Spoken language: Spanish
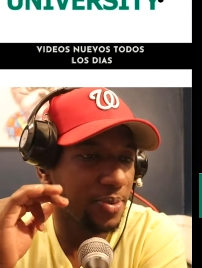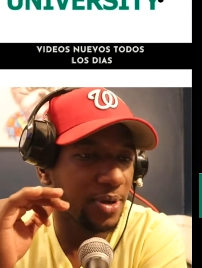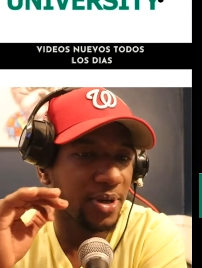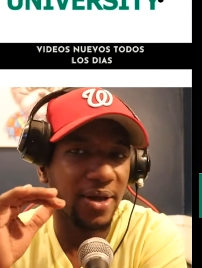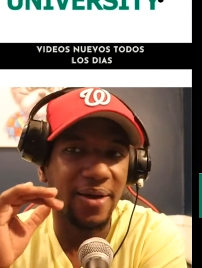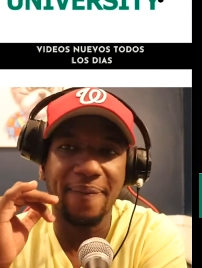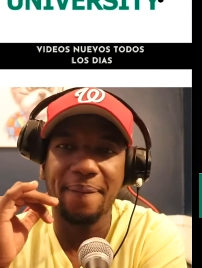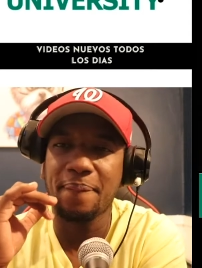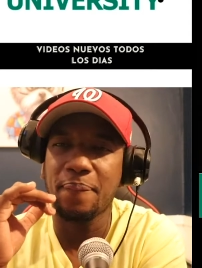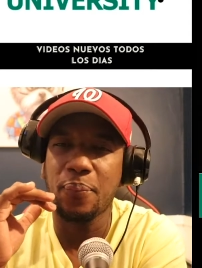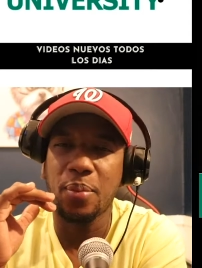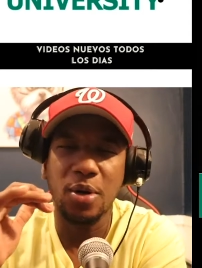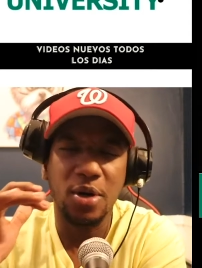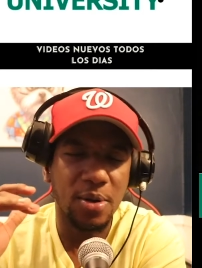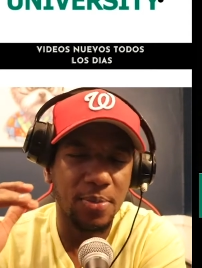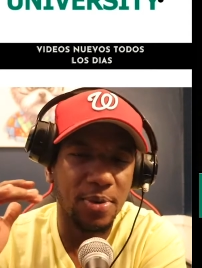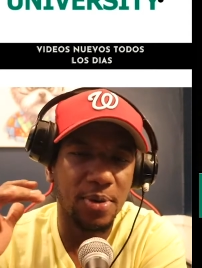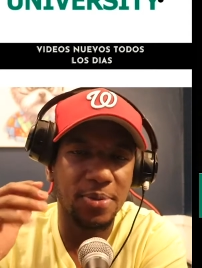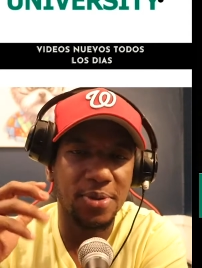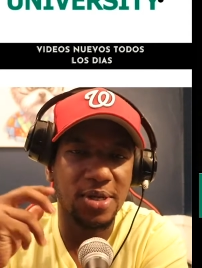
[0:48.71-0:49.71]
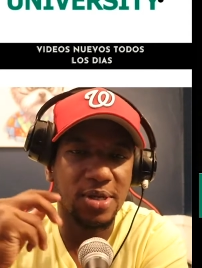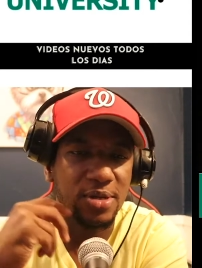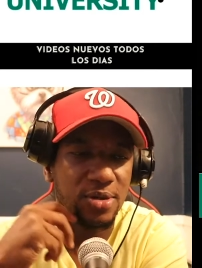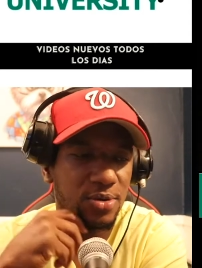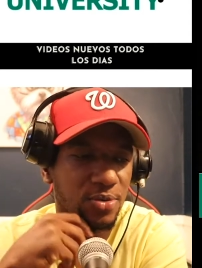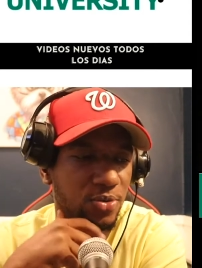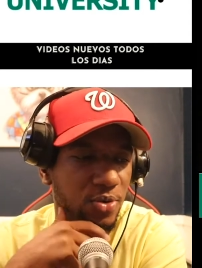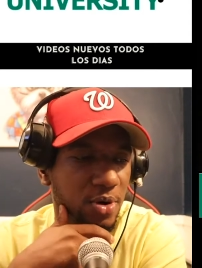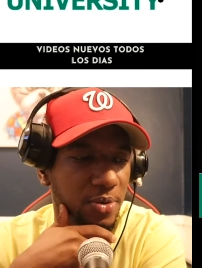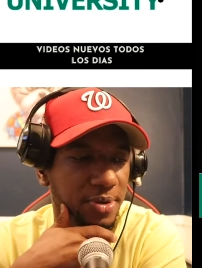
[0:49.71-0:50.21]
¿Por qué? Porque podemos
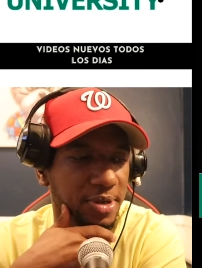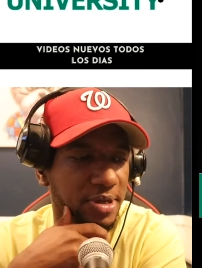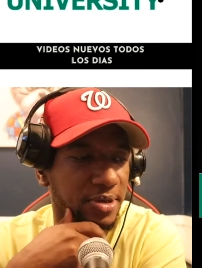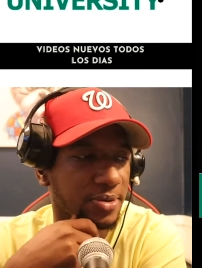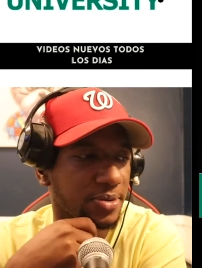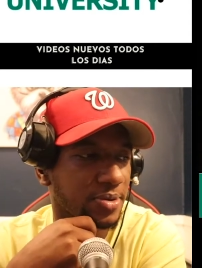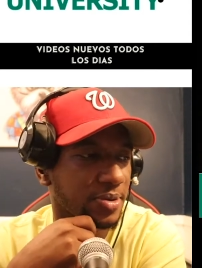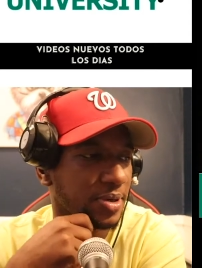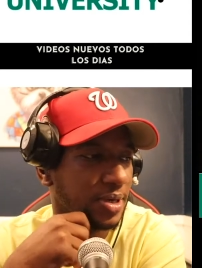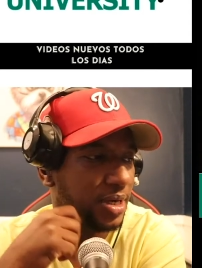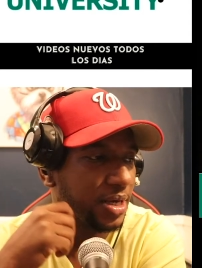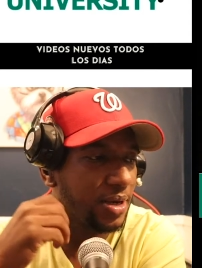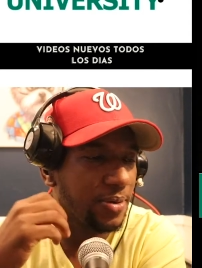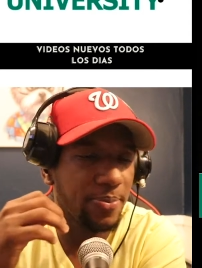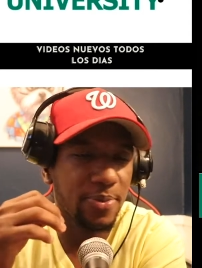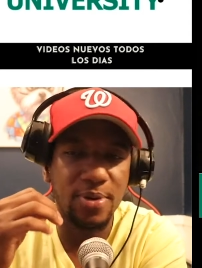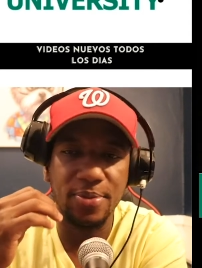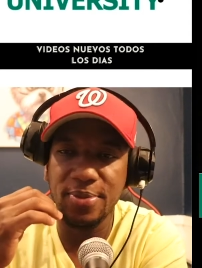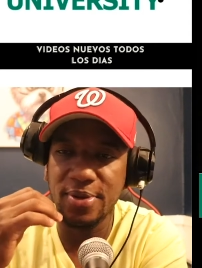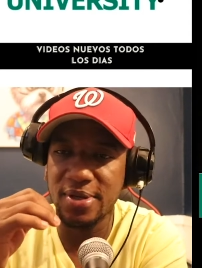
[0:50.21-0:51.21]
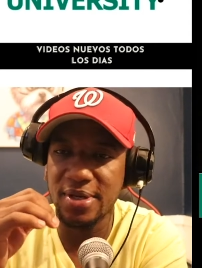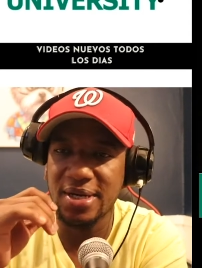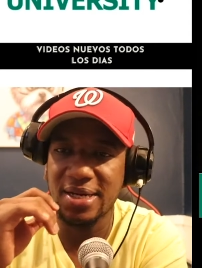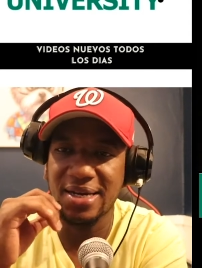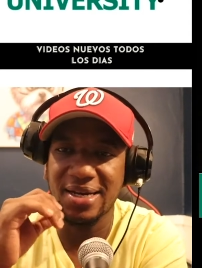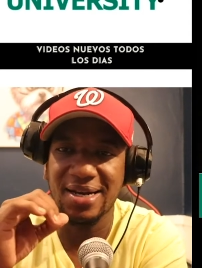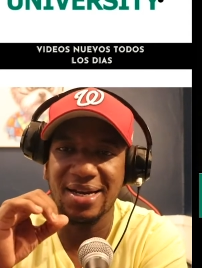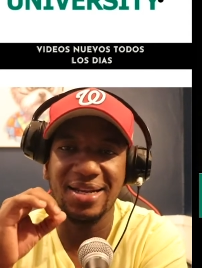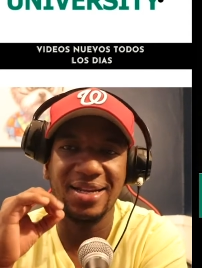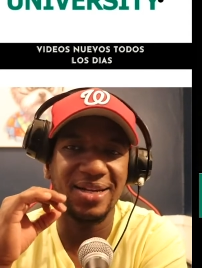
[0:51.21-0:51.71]
hacer un nuevo video y podemos
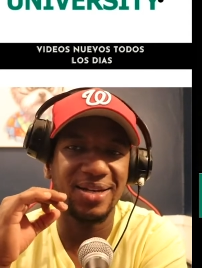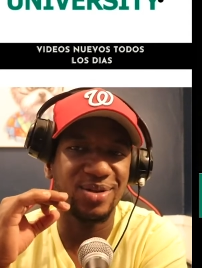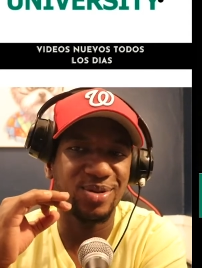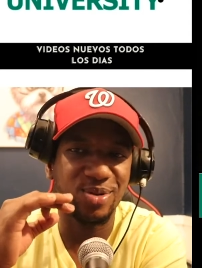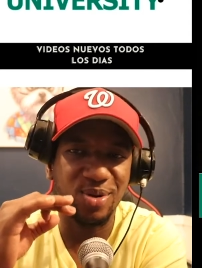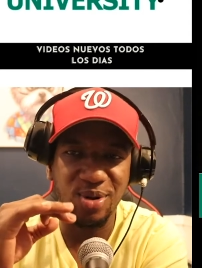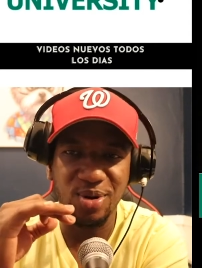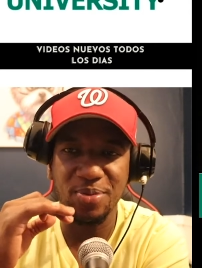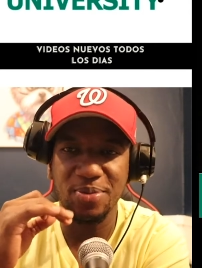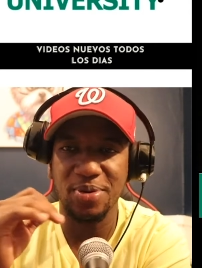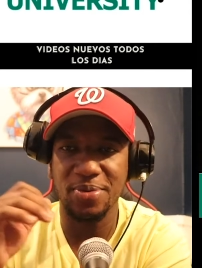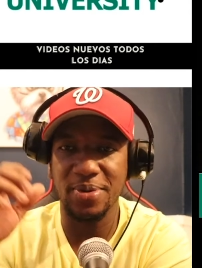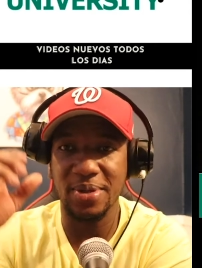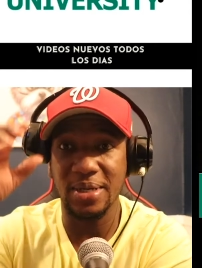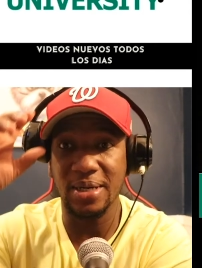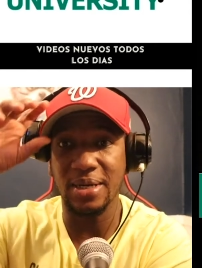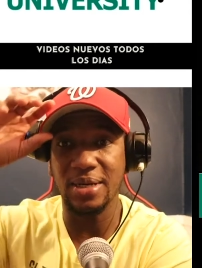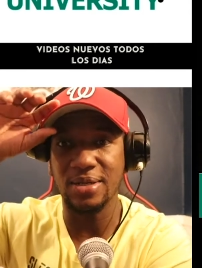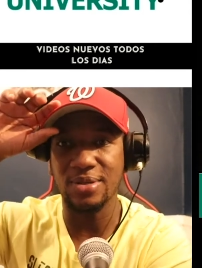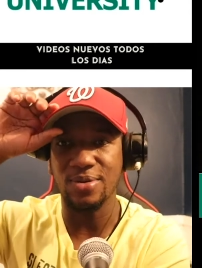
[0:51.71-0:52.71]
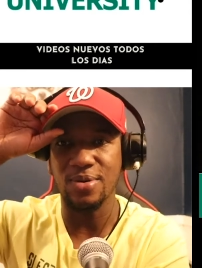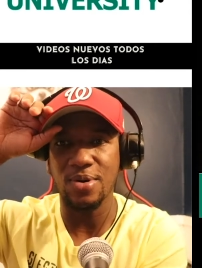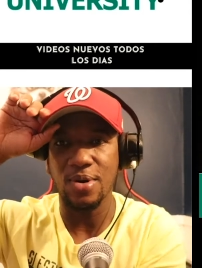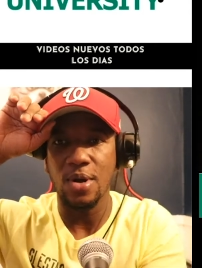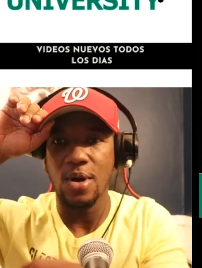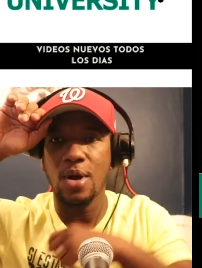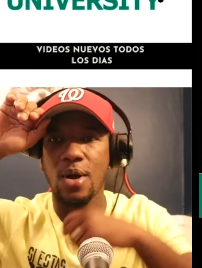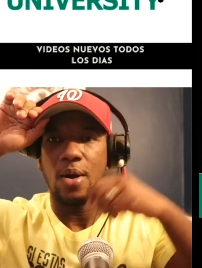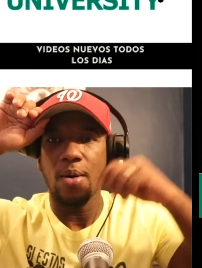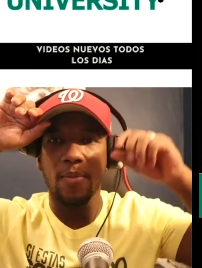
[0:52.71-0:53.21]
declararle que todo lo podemos en Cristo
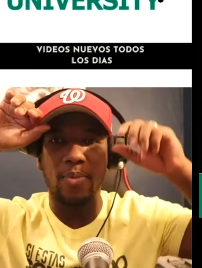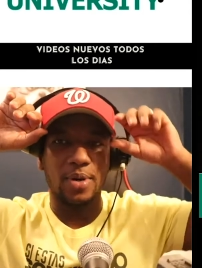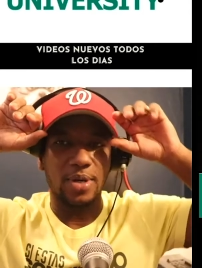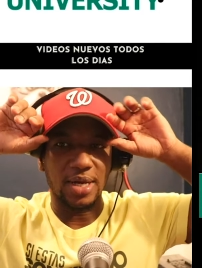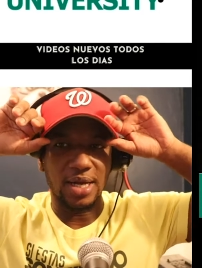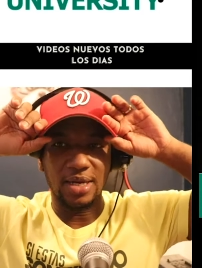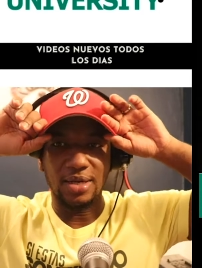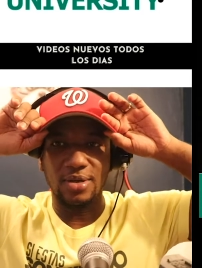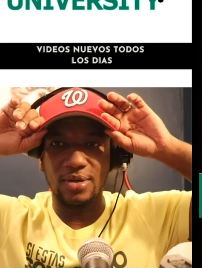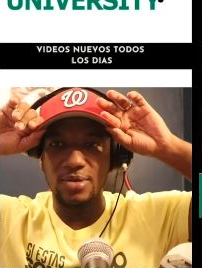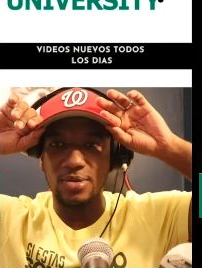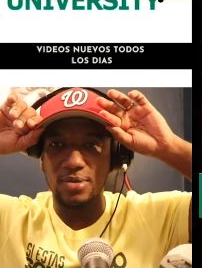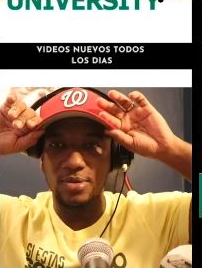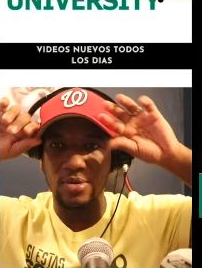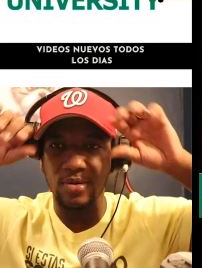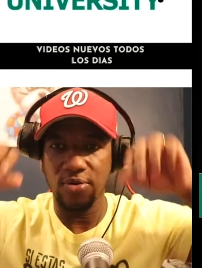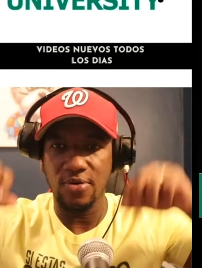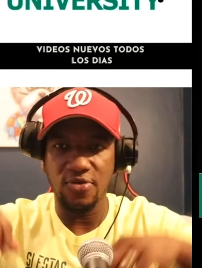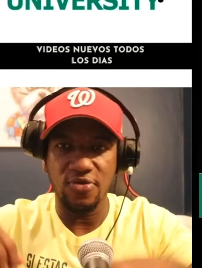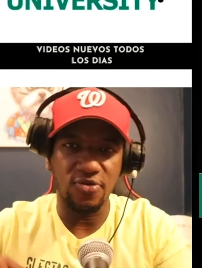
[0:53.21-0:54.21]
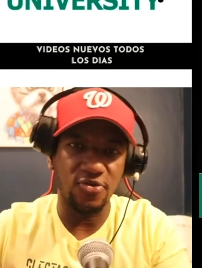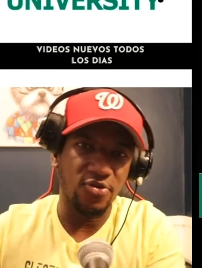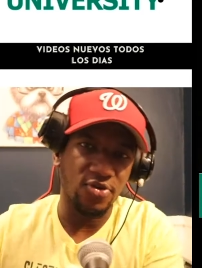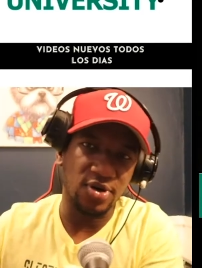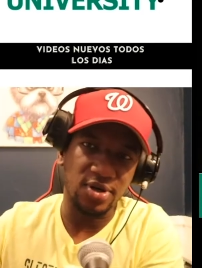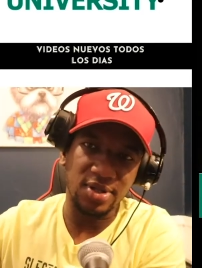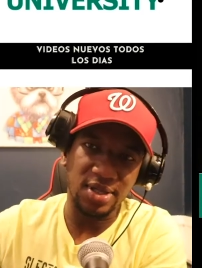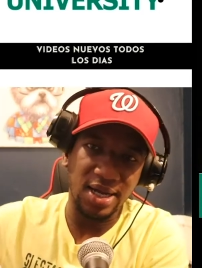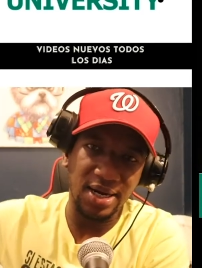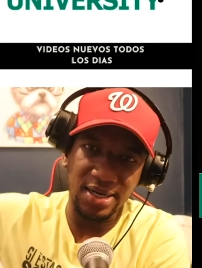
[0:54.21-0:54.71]
porque Él nos
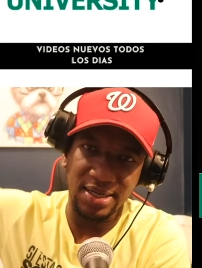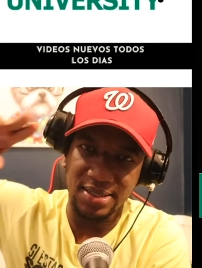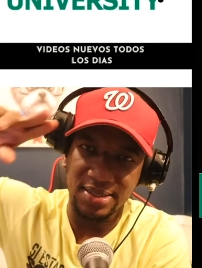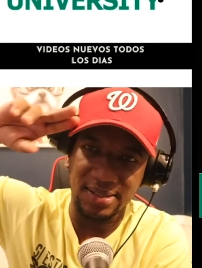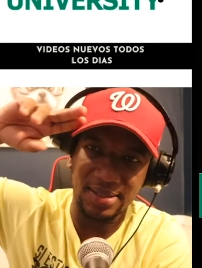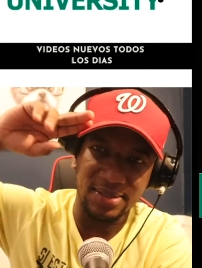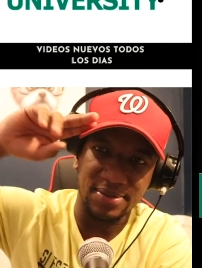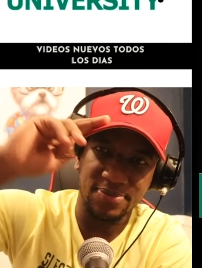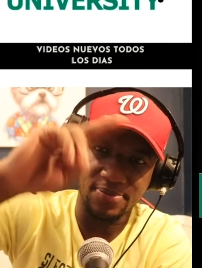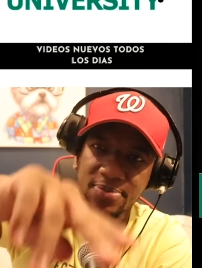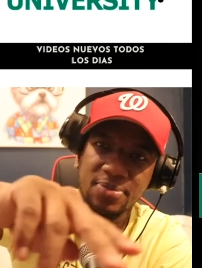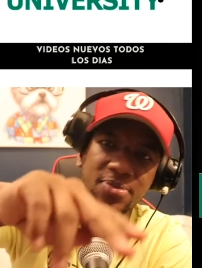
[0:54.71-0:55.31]
fortalece.